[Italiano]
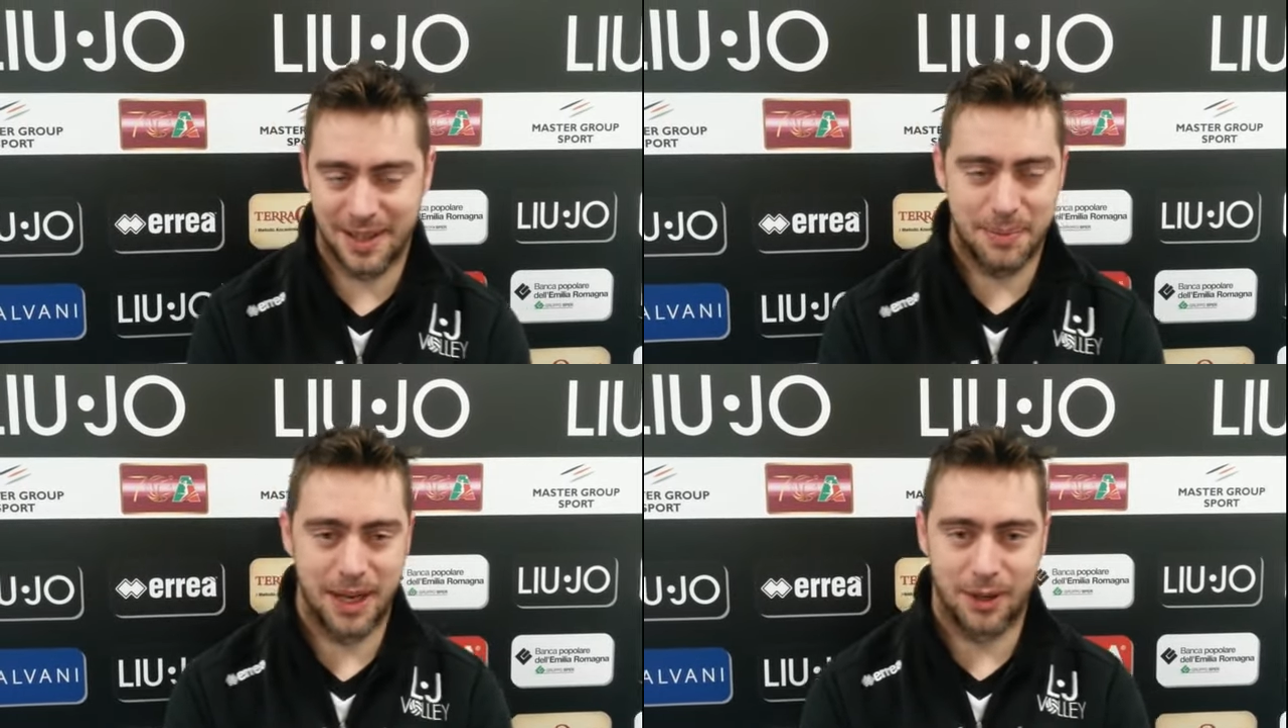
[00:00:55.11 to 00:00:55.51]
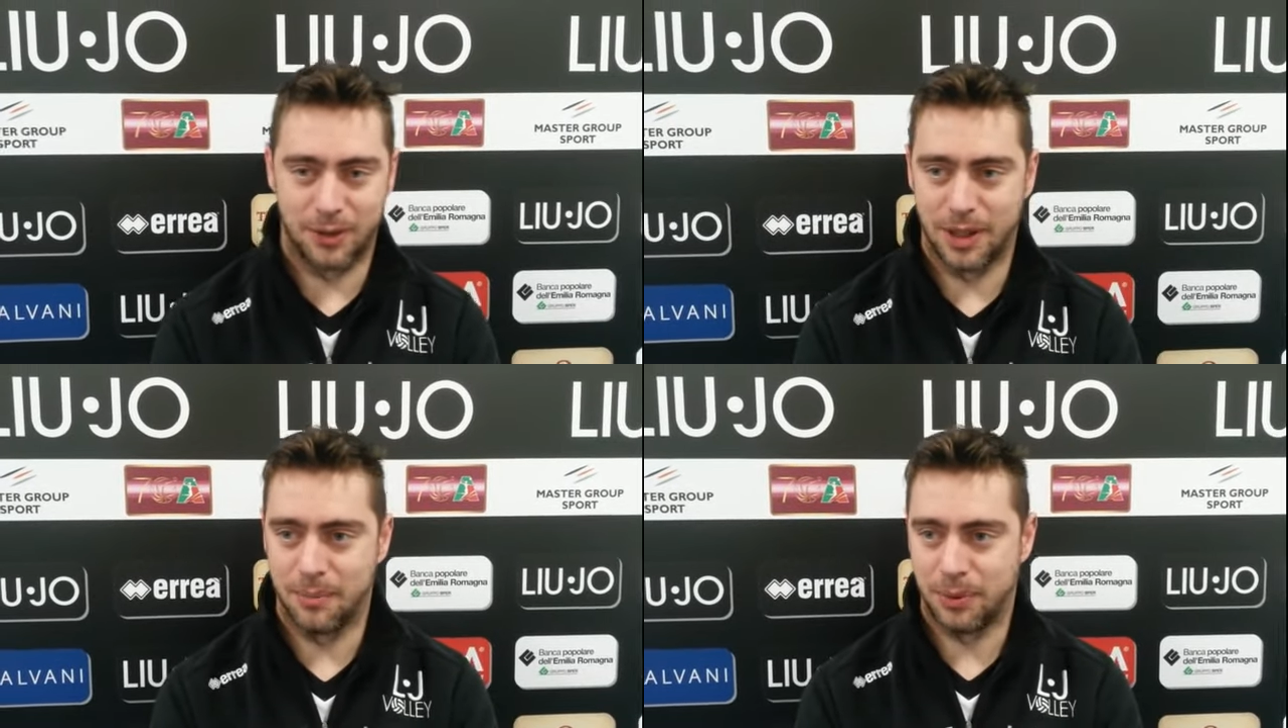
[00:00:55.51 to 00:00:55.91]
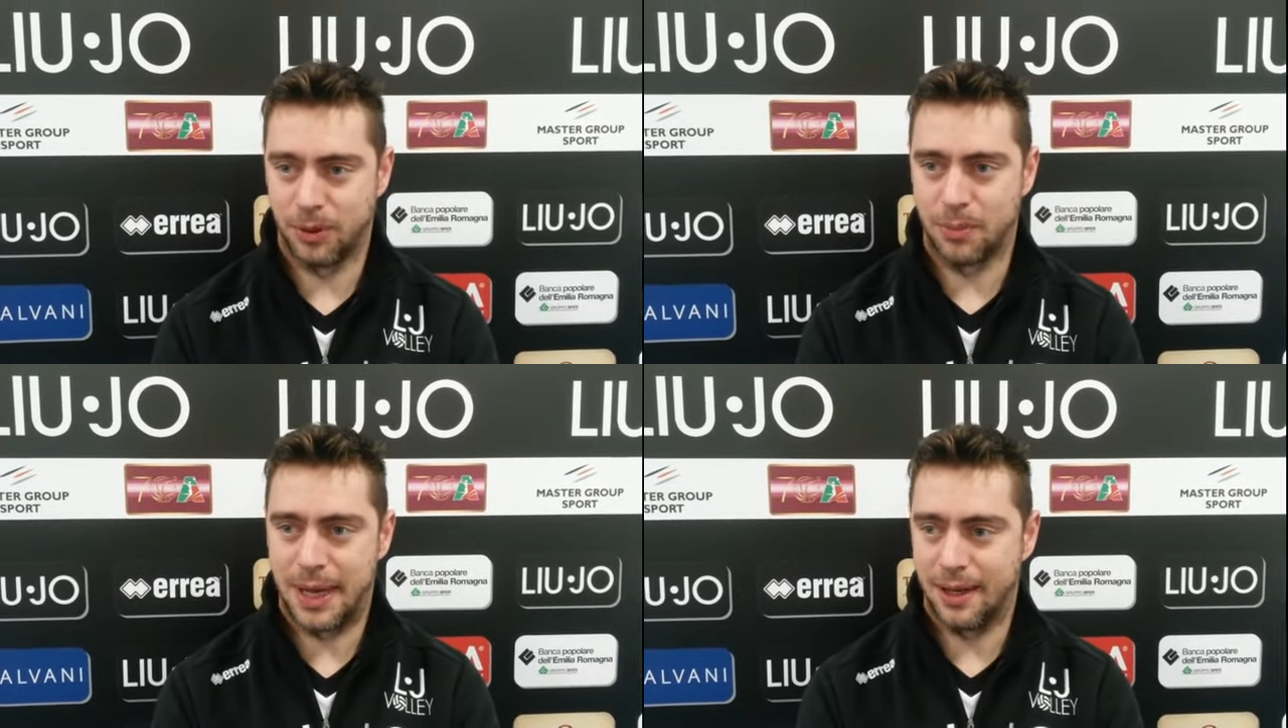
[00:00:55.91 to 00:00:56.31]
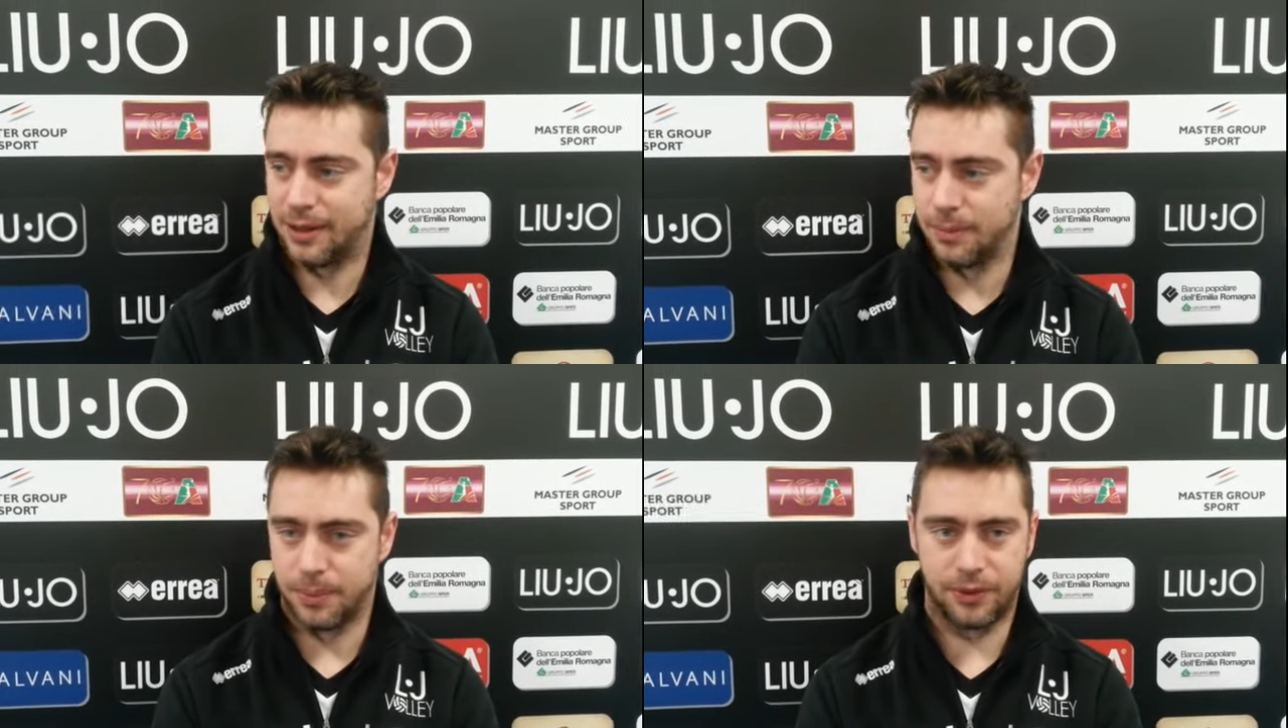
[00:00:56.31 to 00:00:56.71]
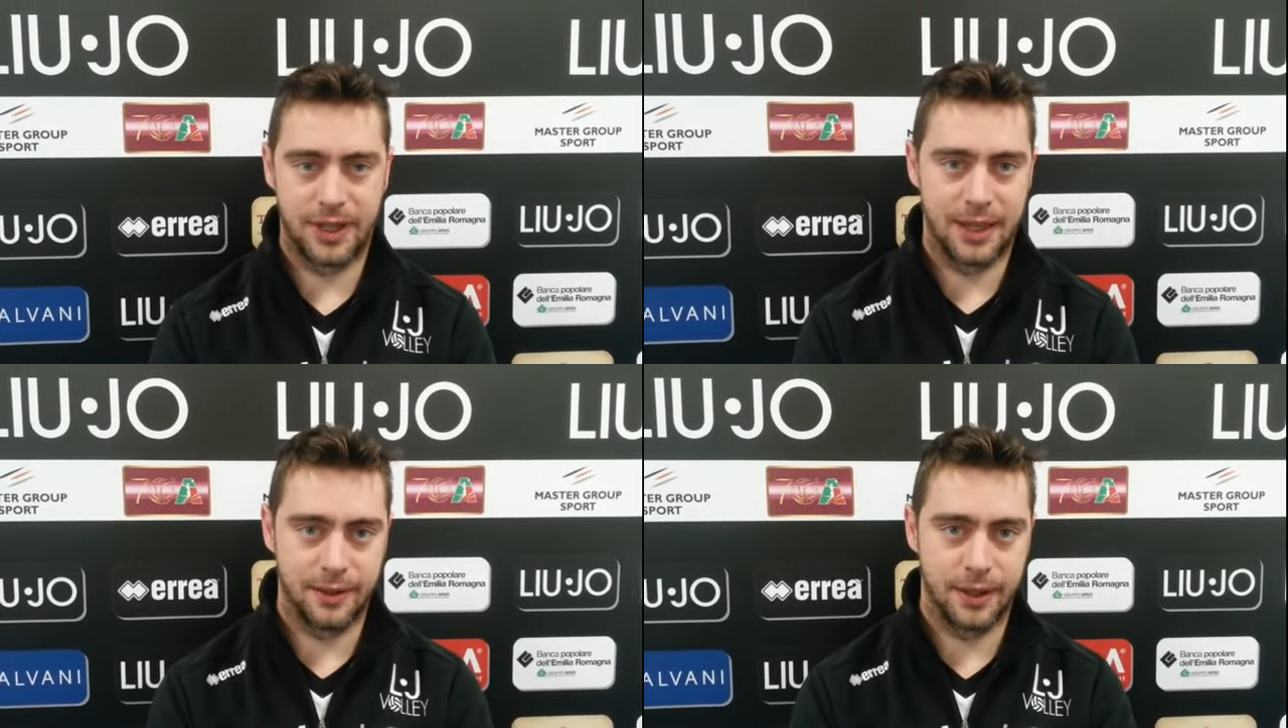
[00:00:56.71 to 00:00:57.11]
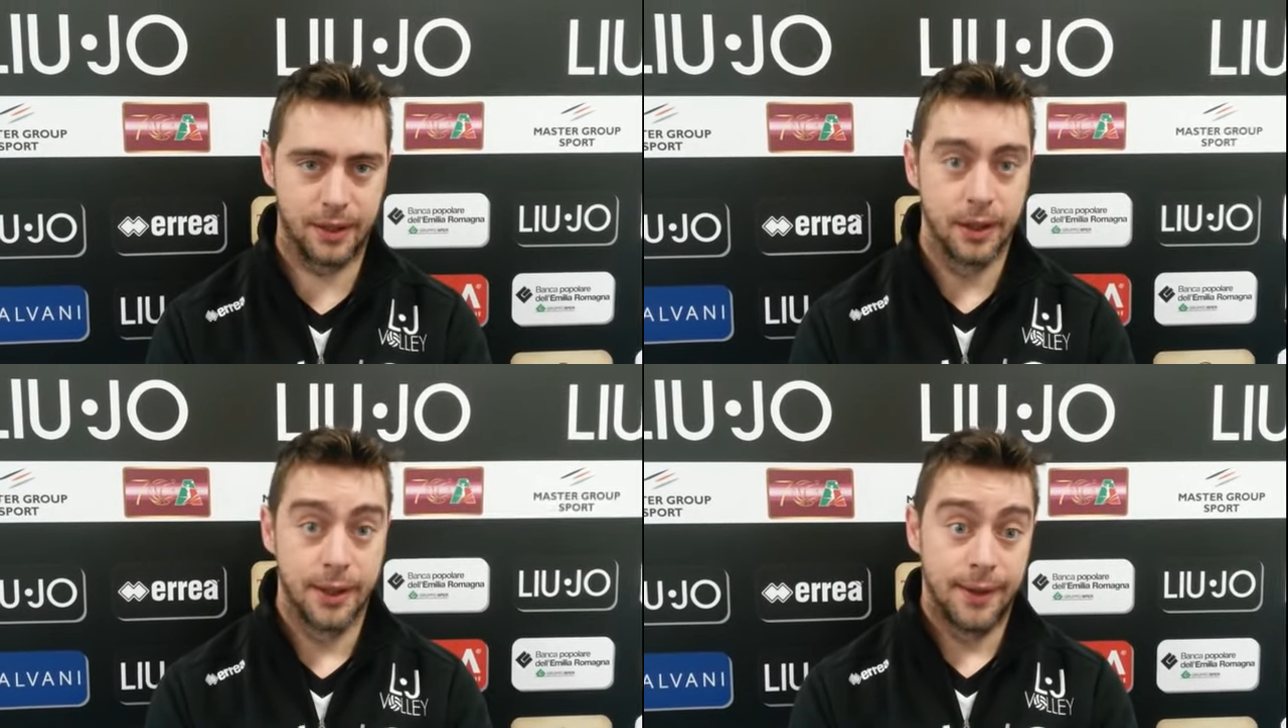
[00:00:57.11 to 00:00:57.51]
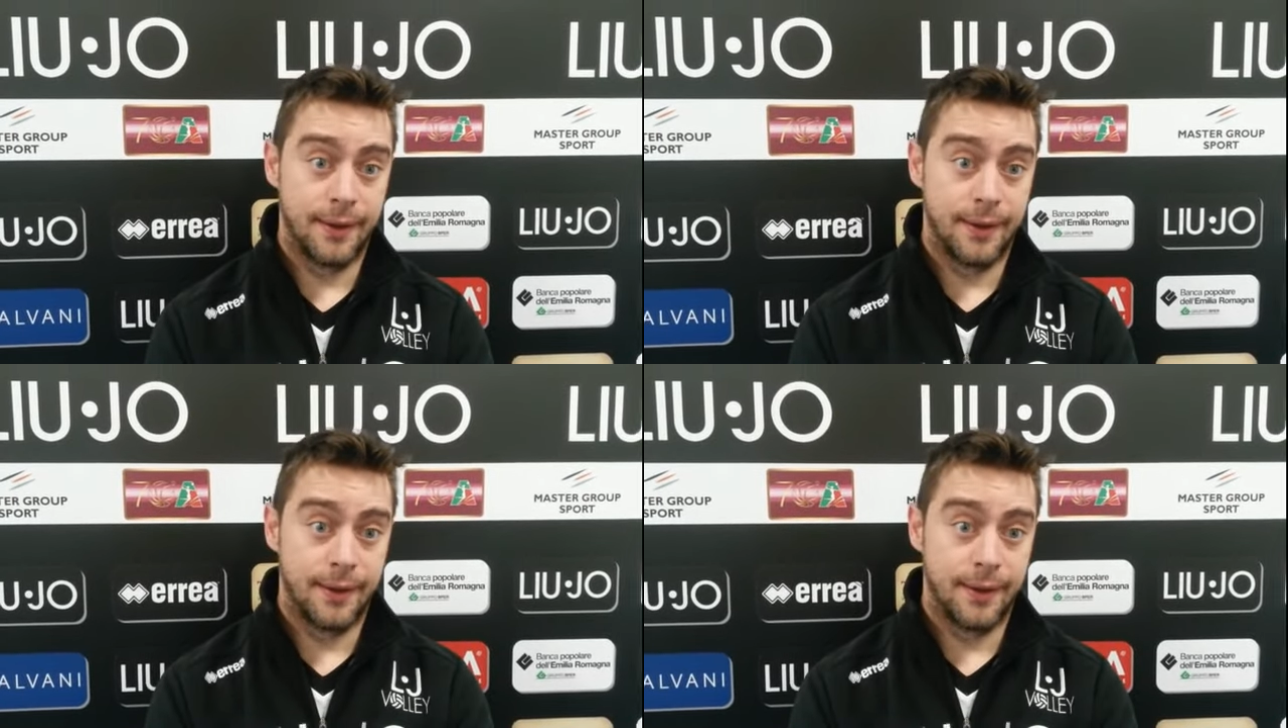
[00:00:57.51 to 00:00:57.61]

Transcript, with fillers: da, parecchio tempo, normale tipo standard.